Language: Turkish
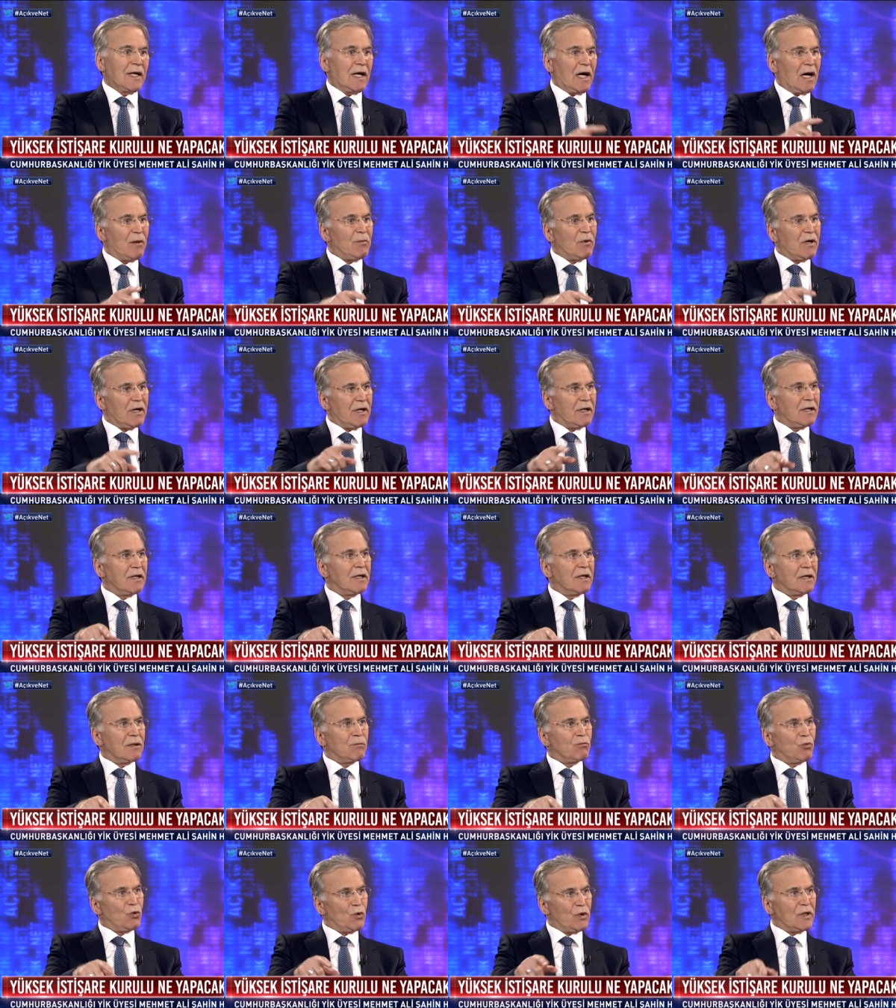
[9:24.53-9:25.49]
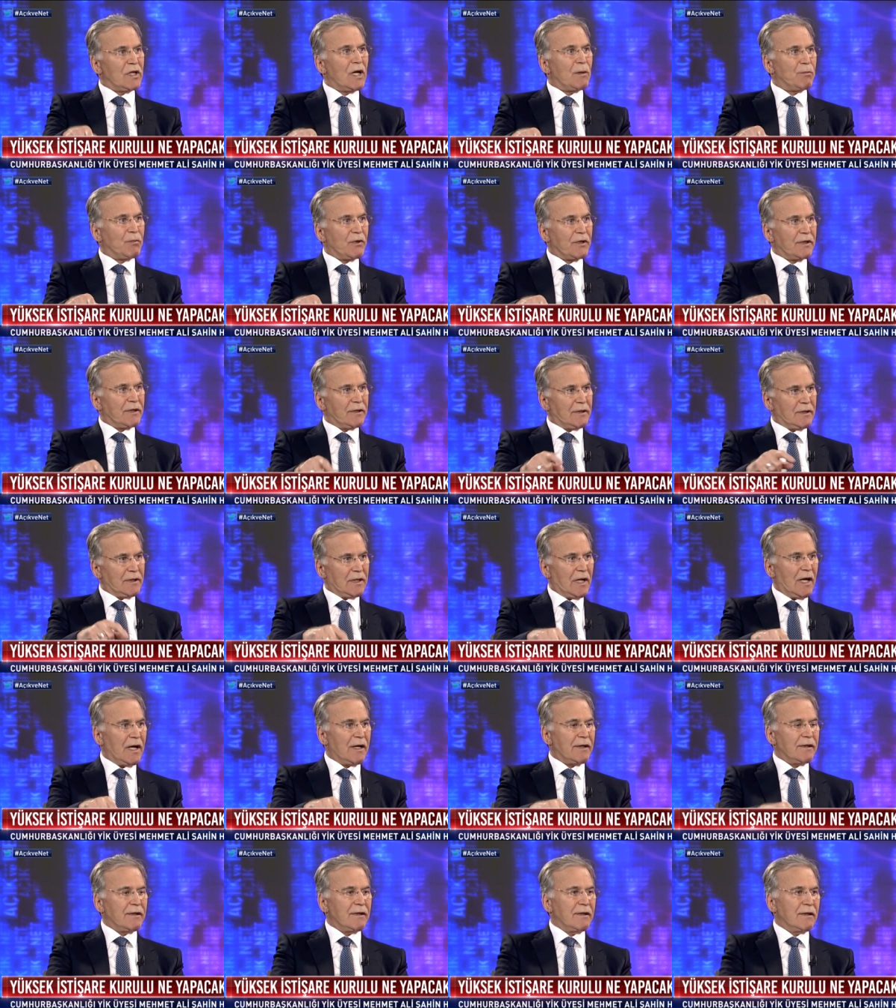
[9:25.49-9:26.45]
Ama bu yapının
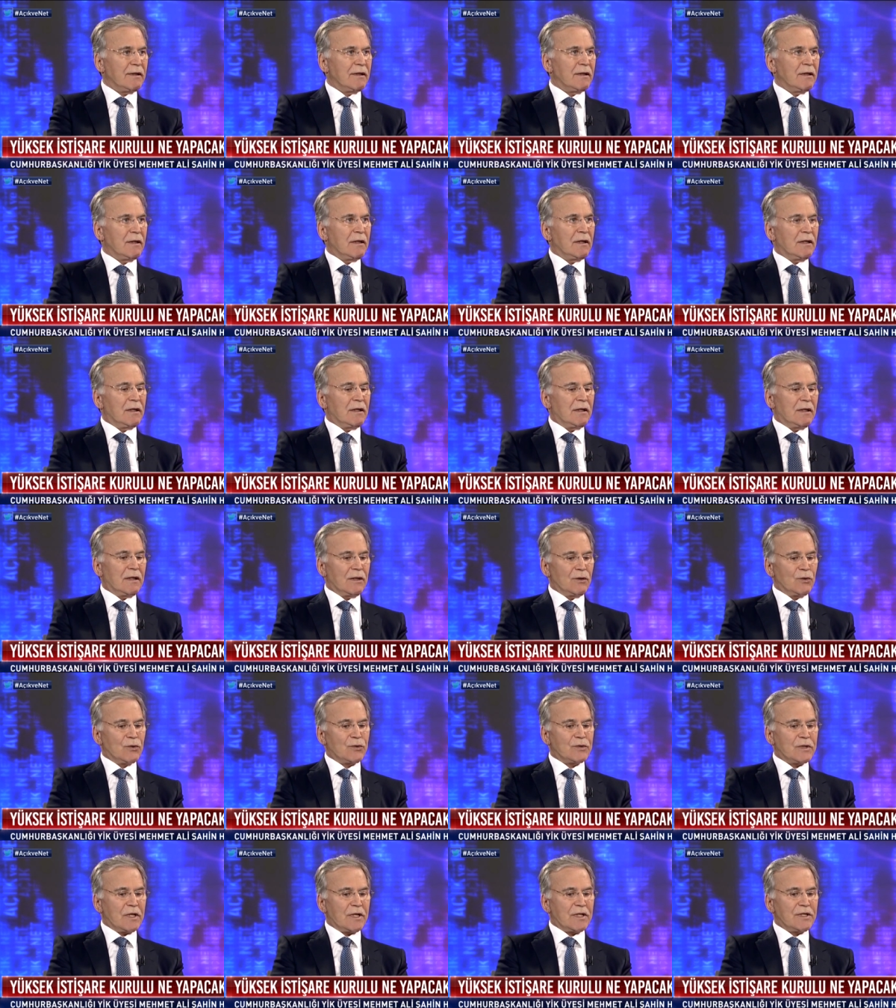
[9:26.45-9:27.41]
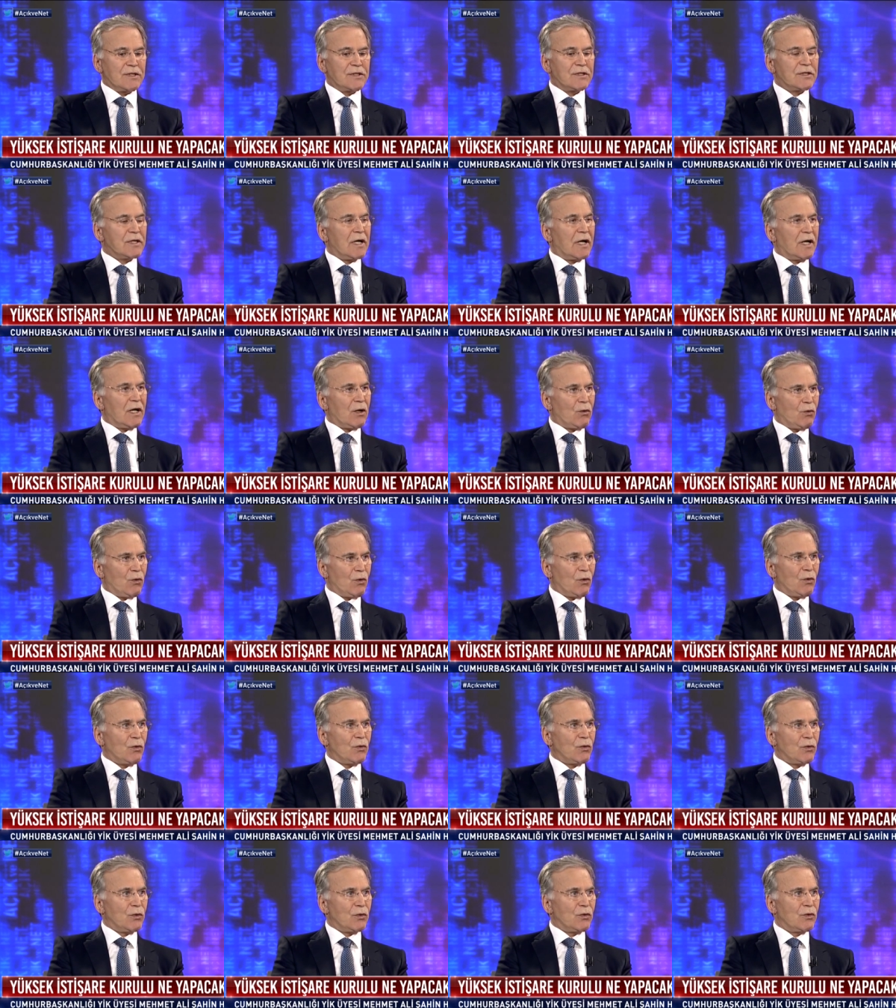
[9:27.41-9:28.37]
yani e, Yüksek İstişare
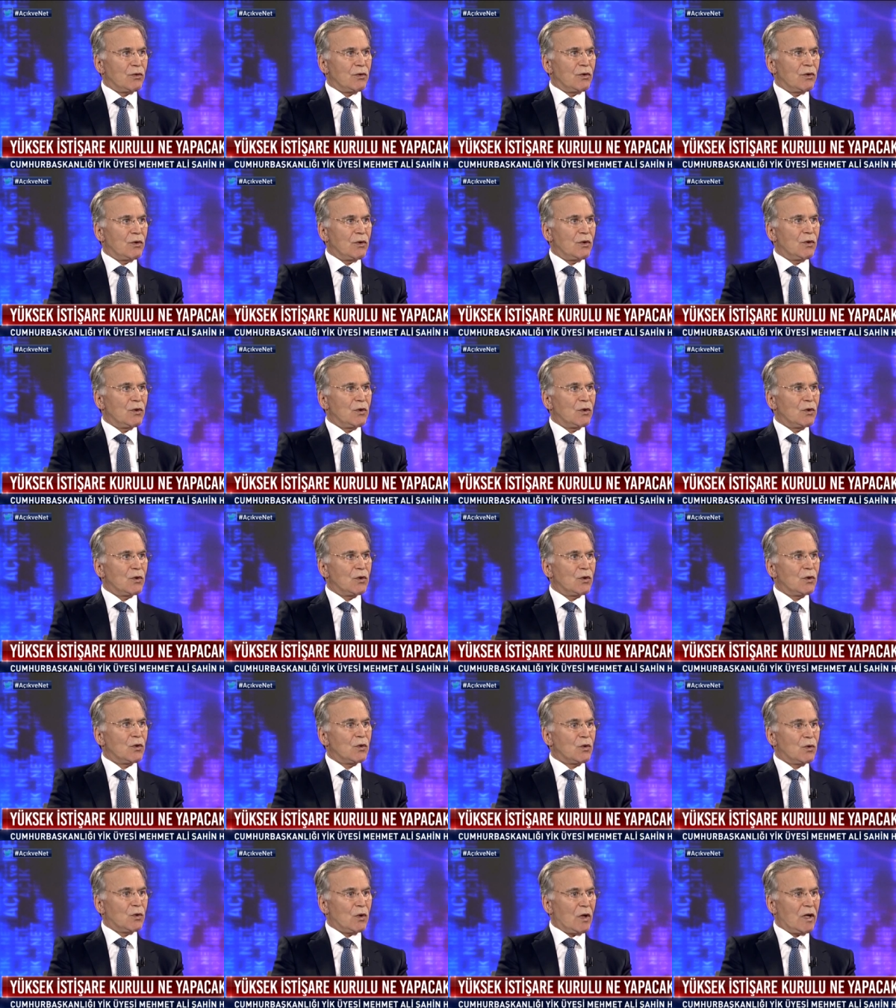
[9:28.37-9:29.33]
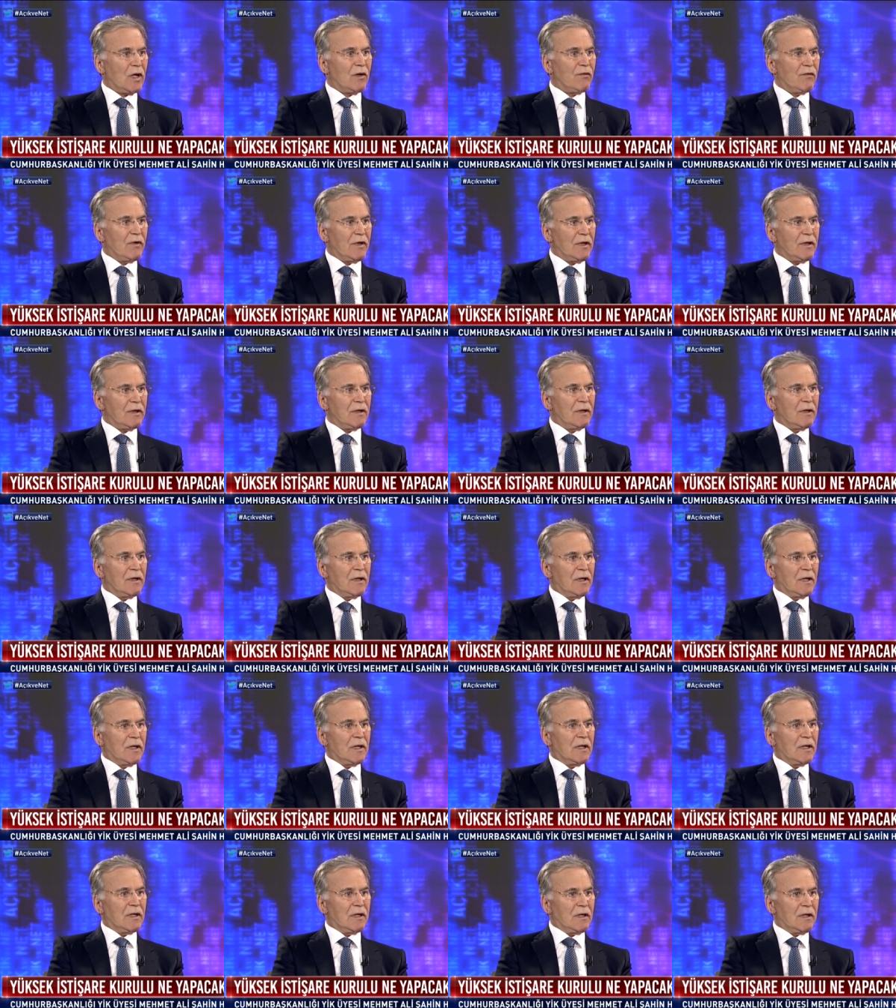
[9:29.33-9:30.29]
Kurulu'nun e, görevi
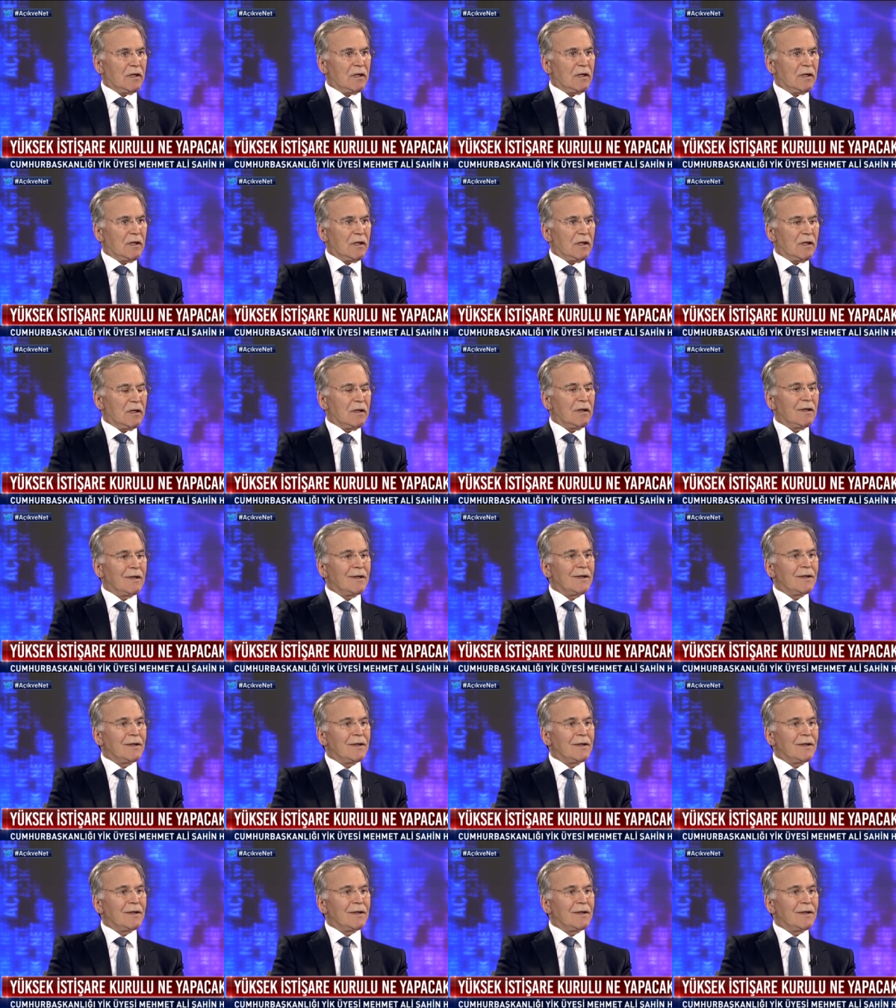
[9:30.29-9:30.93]
e,